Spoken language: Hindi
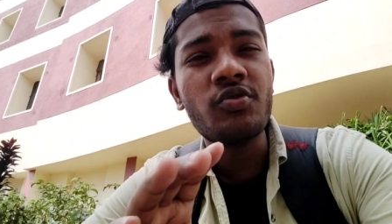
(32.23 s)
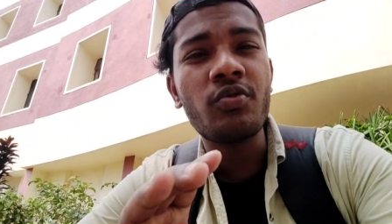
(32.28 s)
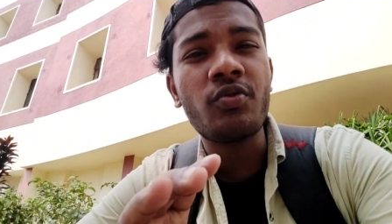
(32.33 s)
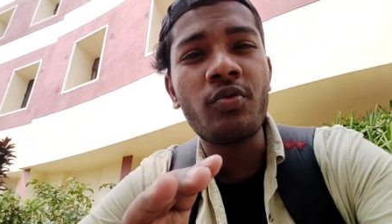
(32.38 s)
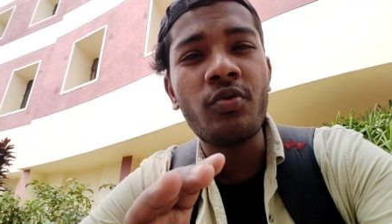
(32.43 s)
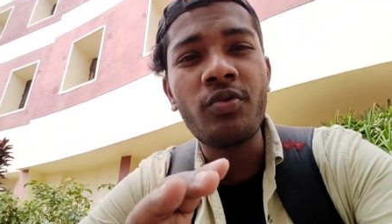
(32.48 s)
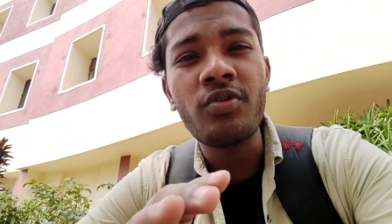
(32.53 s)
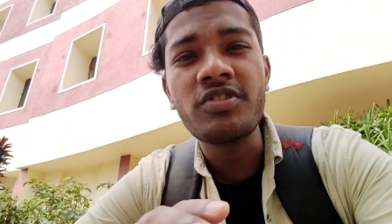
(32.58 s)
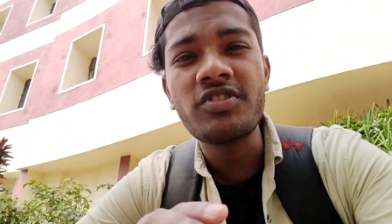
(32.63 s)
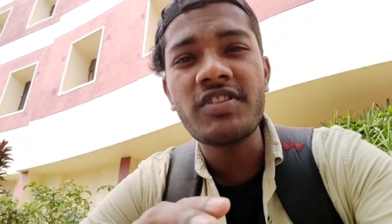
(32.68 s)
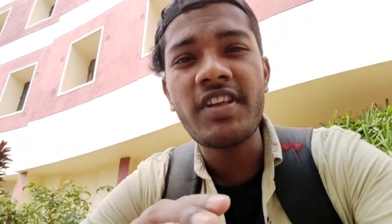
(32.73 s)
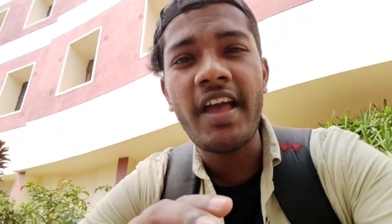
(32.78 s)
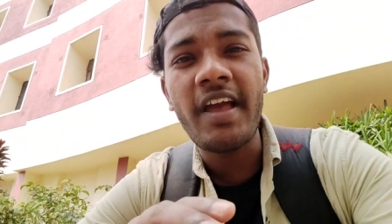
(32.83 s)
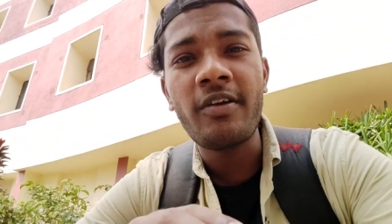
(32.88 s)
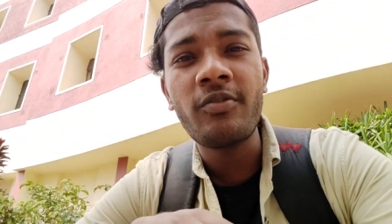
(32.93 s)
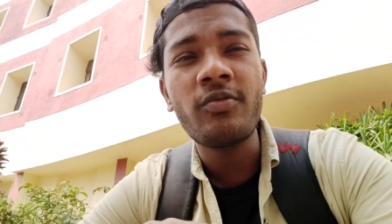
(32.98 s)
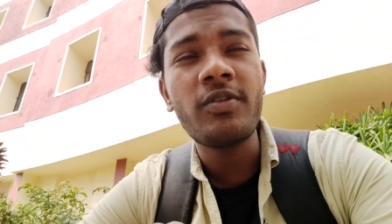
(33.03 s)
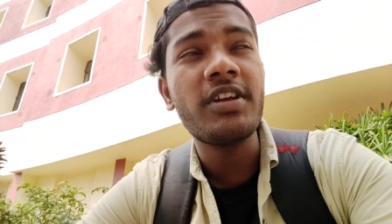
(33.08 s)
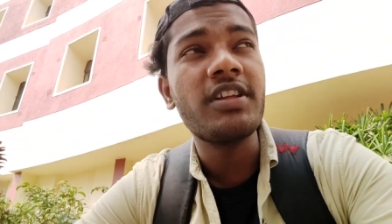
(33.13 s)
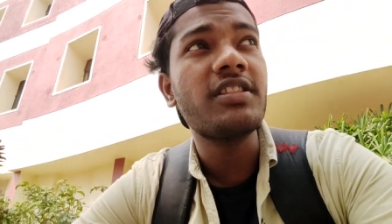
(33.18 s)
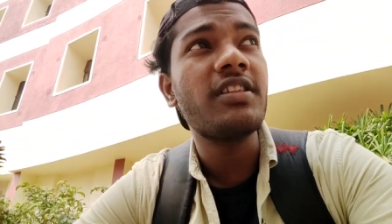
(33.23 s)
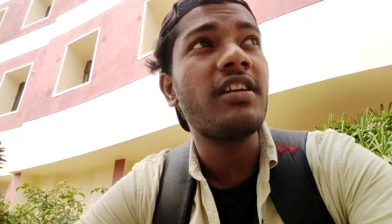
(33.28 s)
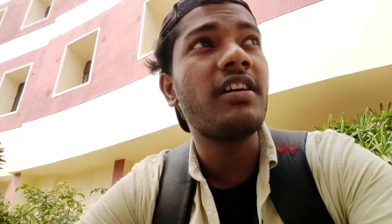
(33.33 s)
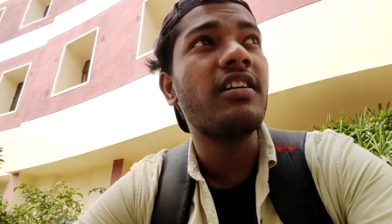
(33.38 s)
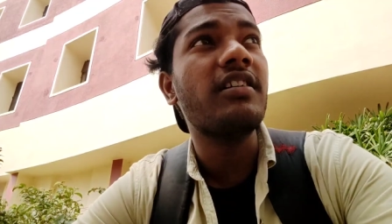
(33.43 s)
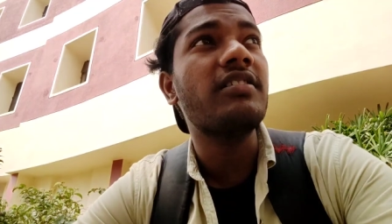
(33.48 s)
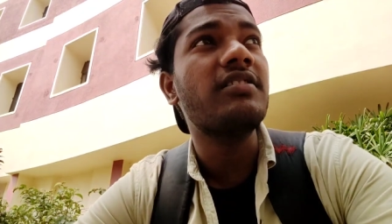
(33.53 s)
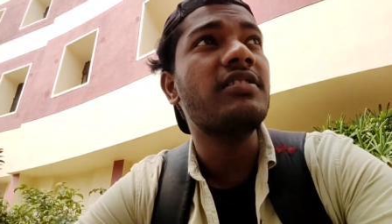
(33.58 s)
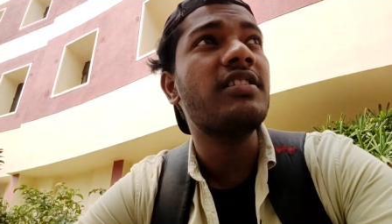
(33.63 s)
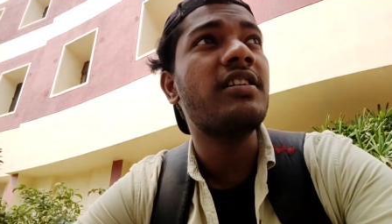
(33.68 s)
जो रोड्स हैं ना इतना
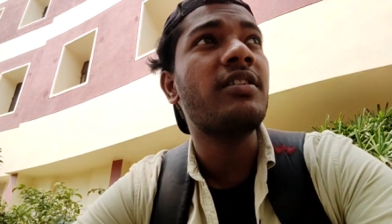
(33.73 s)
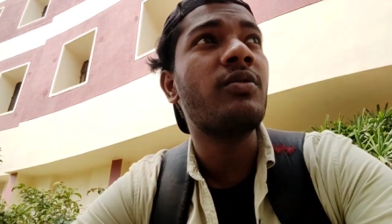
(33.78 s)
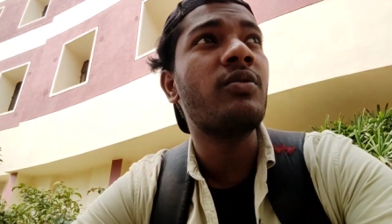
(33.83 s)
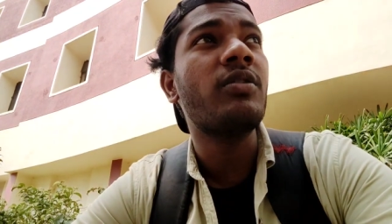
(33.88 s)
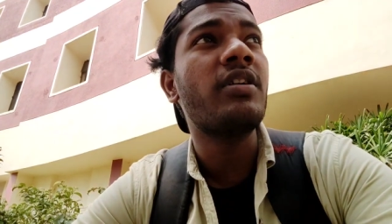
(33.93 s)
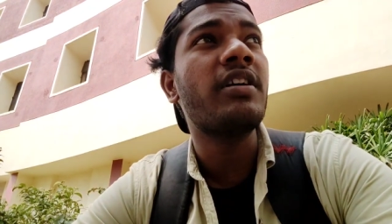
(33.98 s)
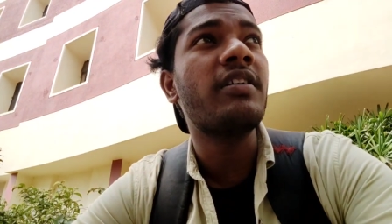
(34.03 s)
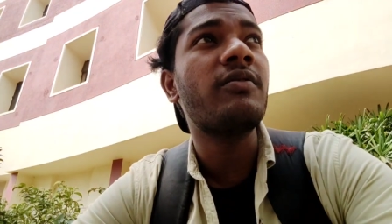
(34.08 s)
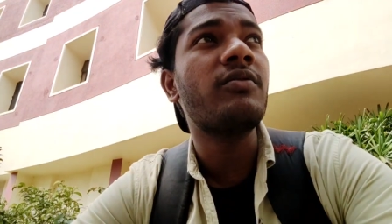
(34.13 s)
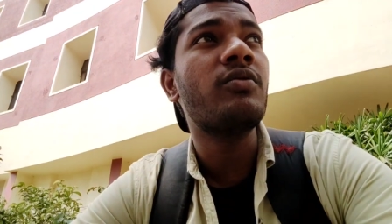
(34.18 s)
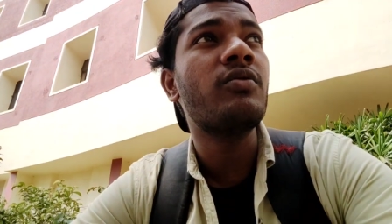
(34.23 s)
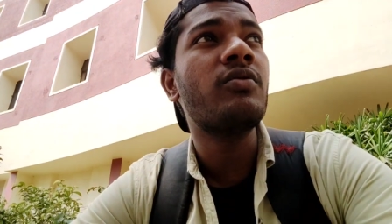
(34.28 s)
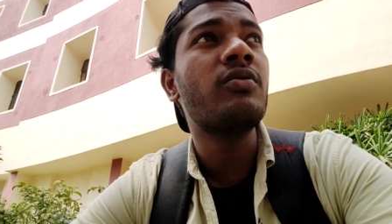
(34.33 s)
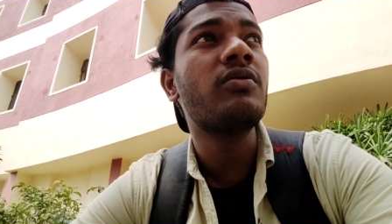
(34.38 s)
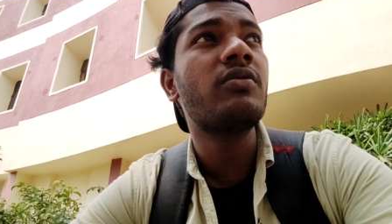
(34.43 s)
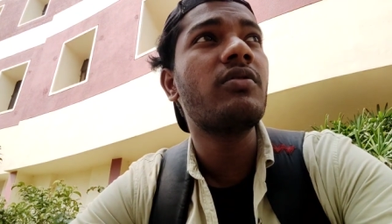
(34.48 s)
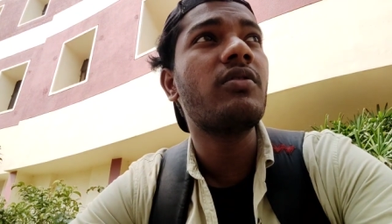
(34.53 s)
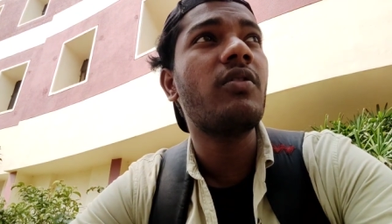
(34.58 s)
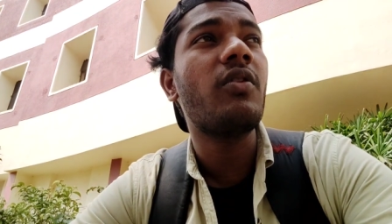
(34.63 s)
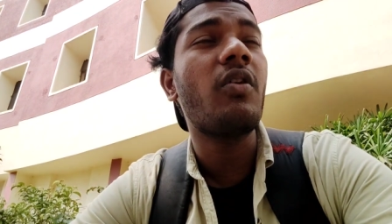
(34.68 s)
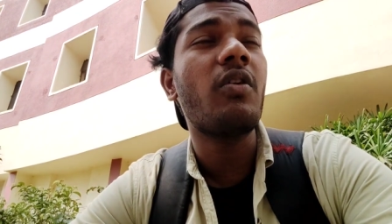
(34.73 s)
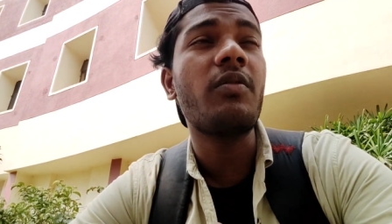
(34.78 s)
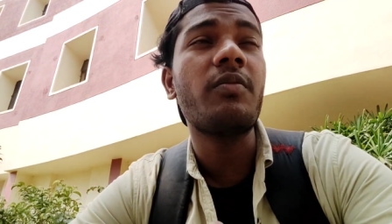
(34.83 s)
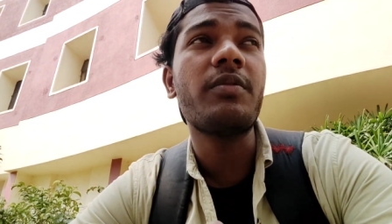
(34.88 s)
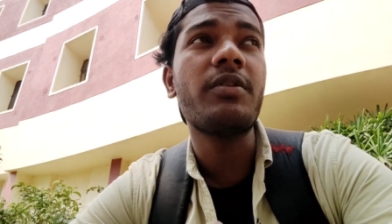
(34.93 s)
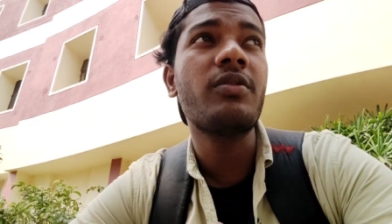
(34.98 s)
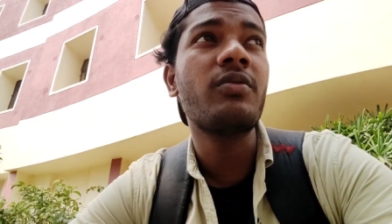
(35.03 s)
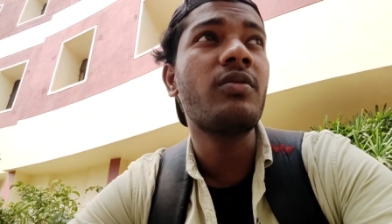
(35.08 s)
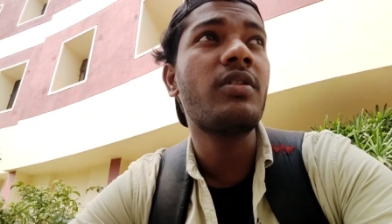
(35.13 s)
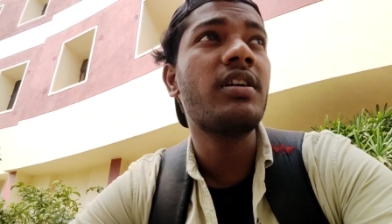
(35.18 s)
गंदा रोड है वो और
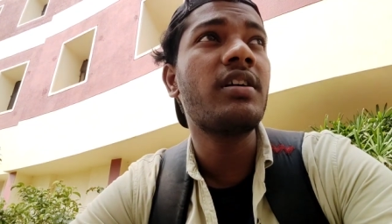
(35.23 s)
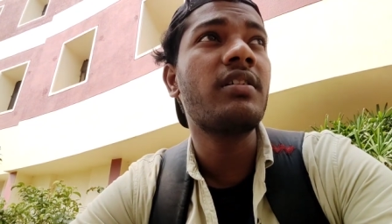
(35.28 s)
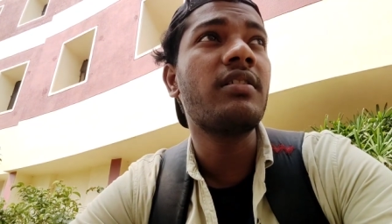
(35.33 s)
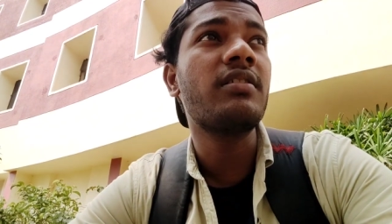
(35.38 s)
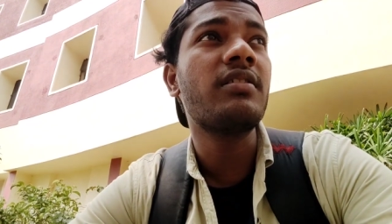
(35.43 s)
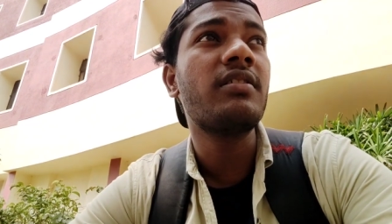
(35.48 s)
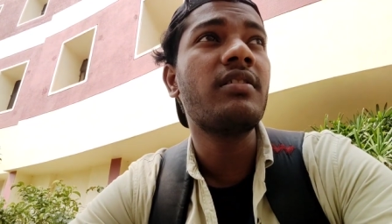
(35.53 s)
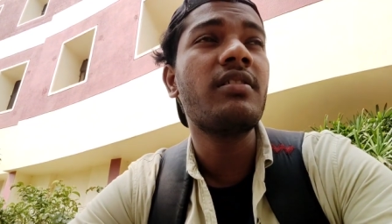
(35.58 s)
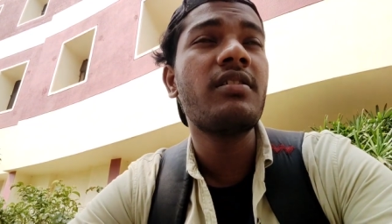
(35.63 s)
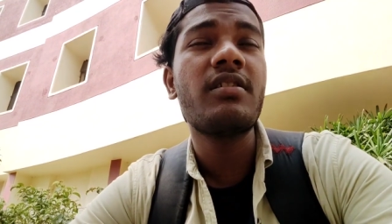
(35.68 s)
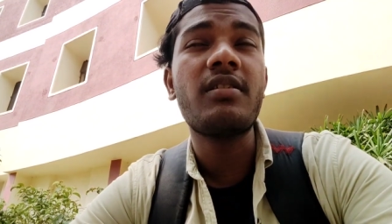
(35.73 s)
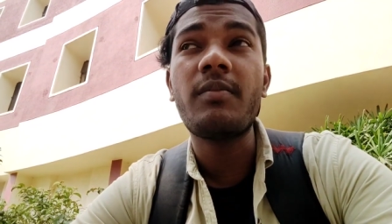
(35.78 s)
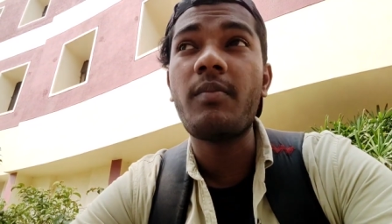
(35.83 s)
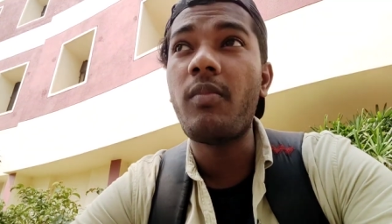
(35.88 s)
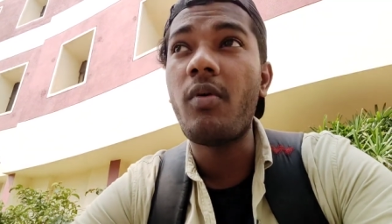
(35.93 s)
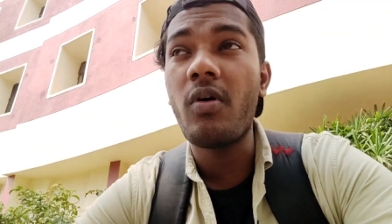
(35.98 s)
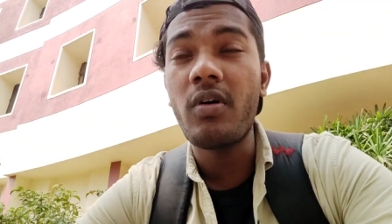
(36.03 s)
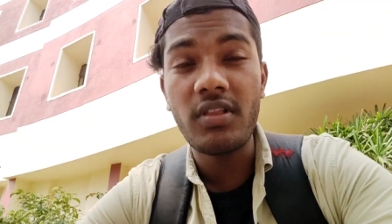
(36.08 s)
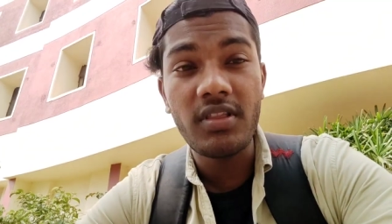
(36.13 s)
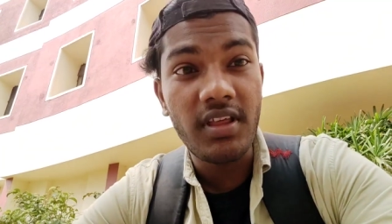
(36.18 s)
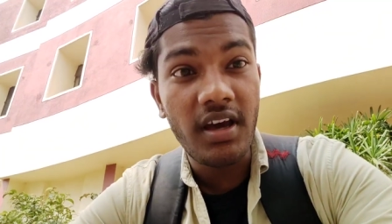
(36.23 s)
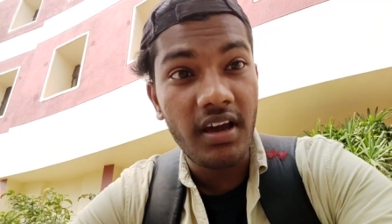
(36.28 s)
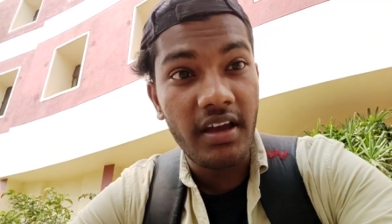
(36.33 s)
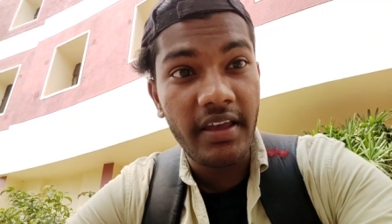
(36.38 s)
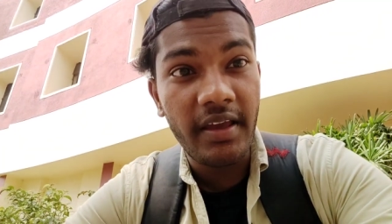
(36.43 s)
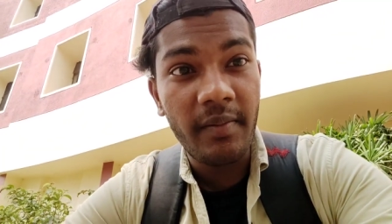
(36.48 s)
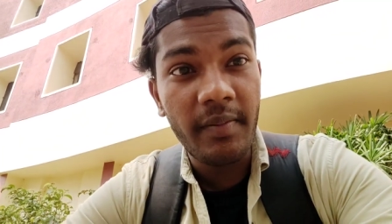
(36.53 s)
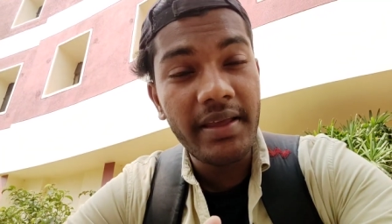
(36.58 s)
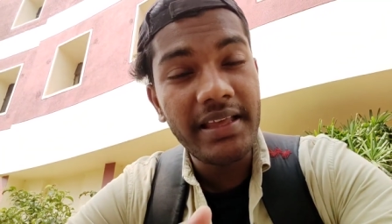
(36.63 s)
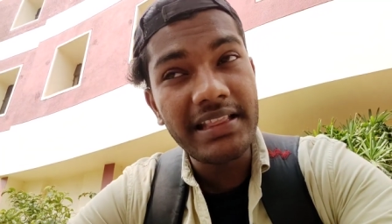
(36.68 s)
मेरे को ना बहुत थक
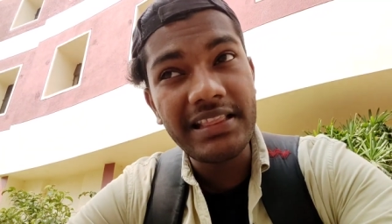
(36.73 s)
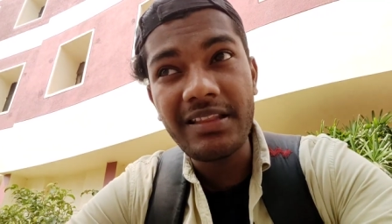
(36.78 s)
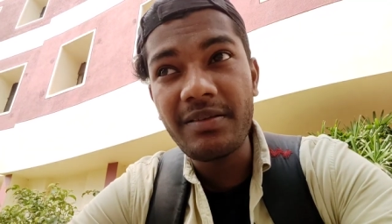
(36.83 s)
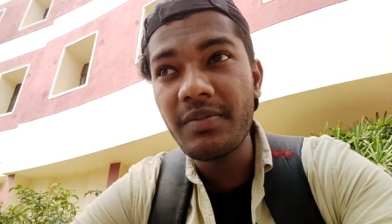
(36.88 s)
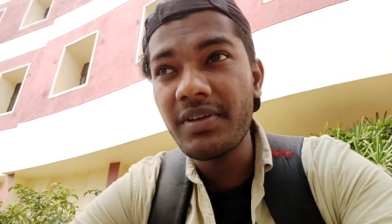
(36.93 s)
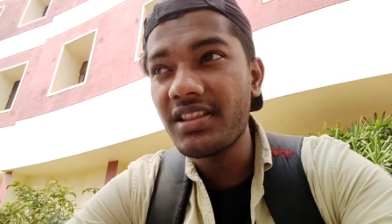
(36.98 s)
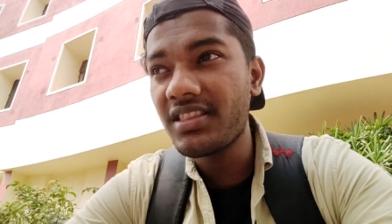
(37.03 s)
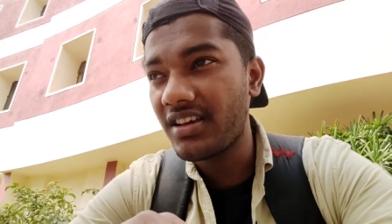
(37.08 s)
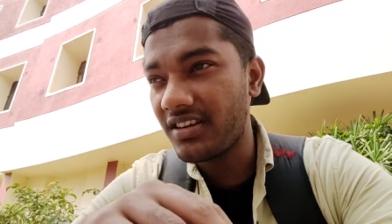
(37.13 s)
गया मैं इतने में ही